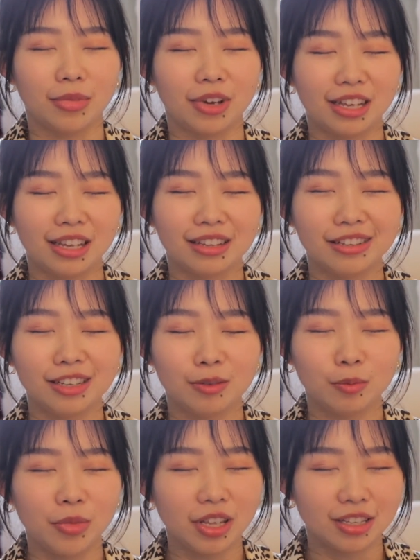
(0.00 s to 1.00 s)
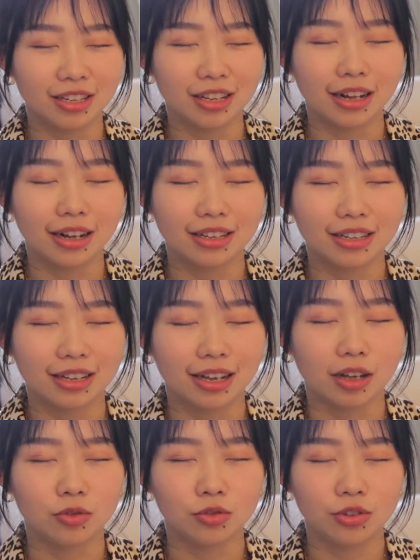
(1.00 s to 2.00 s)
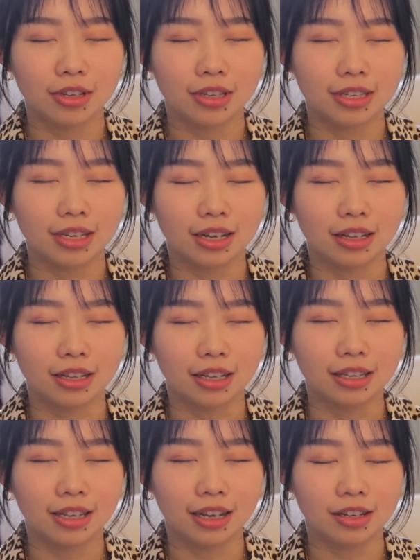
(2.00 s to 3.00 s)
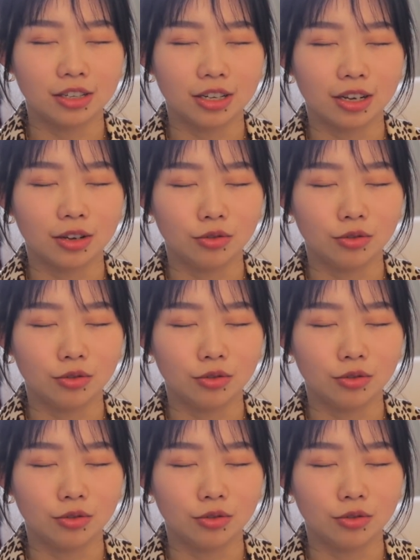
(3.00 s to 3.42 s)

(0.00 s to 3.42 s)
把眼睛闭起来，感觉一下你在这